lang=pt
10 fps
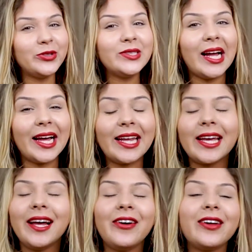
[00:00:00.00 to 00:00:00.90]
de usar,
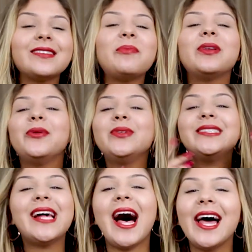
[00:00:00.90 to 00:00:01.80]
né? Agora você é vai poder
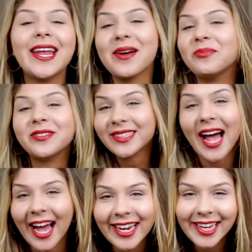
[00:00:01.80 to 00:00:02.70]
usar e
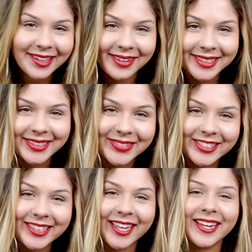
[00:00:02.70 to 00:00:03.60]
abusar da gravação
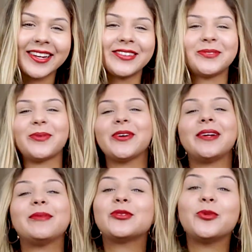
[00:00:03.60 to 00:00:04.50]
de tela com esse
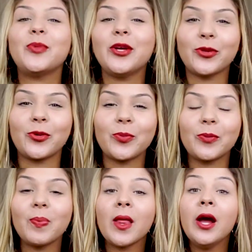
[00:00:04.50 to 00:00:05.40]
programa super
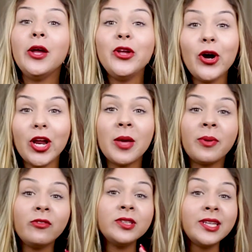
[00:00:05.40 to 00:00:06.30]
top. E olha,
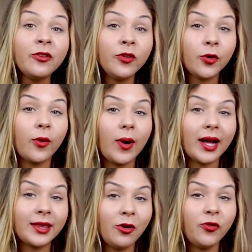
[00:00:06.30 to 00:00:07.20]
pra você que ficou
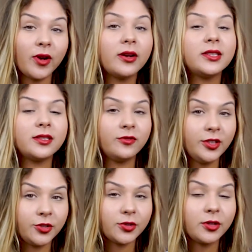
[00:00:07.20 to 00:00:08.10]
até o final desse
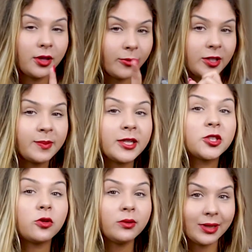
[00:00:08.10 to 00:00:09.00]
vídeo, eu tenho uma coisa para
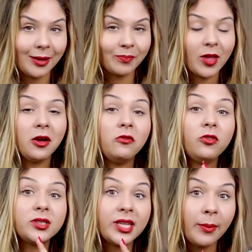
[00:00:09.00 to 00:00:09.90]
te contar.
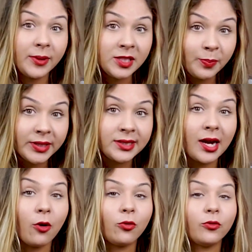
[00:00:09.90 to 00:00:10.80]
Você é
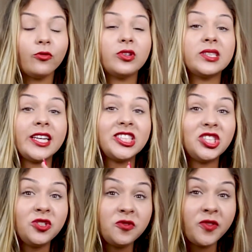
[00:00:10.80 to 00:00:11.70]
especial, você é
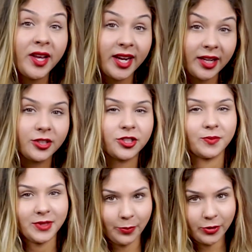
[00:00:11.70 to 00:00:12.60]

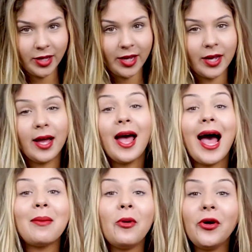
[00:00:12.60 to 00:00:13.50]
diferente. Sabe por quê?
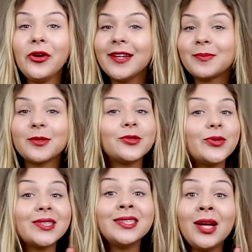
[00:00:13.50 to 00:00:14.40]
A maioria das
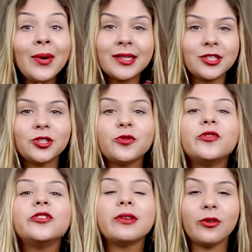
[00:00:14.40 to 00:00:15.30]
pessoas não assiste um
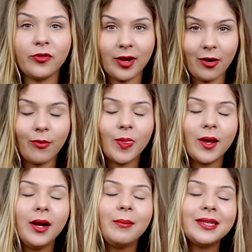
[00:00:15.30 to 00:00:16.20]
vídeo até o final.
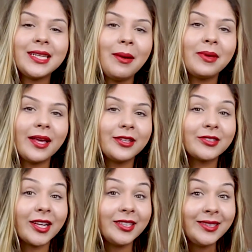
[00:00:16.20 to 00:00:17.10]
Mas sabe o que
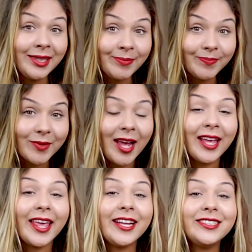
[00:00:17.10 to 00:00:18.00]
isso quer dizer?
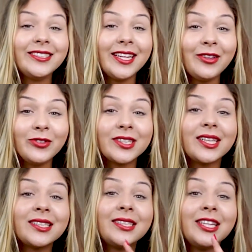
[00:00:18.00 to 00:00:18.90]
quer dizer que você
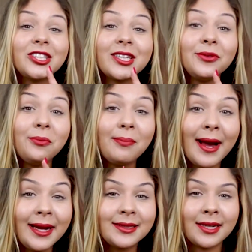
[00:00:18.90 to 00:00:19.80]
está se dedicando
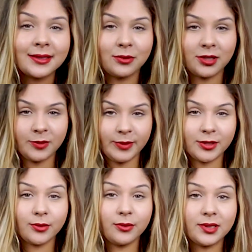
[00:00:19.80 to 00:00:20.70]
mais que as outras
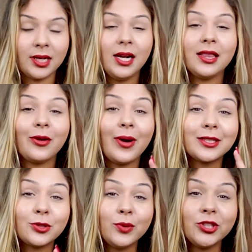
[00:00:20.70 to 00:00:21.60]
pessoas. Então,
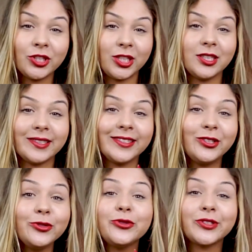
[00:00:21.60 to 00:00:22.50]
a sua chance
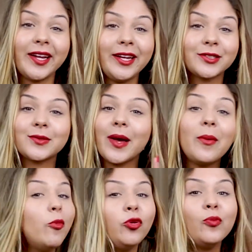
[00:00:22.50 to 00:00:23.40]
de sucesso
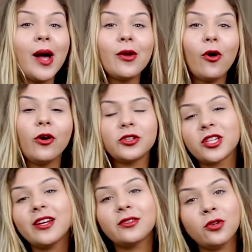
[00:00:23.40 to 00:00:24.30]
é muito maior
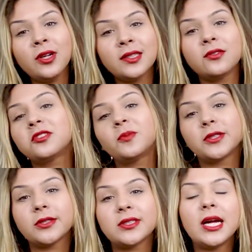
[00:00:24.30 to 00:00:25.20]
do que a todas as outras
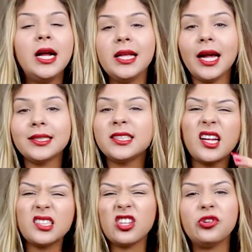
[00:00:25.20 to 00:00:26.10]
pessoas que
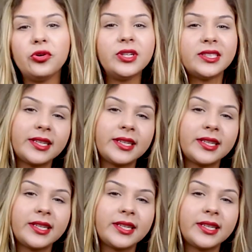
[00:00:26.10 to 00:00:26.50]
assistem só dois,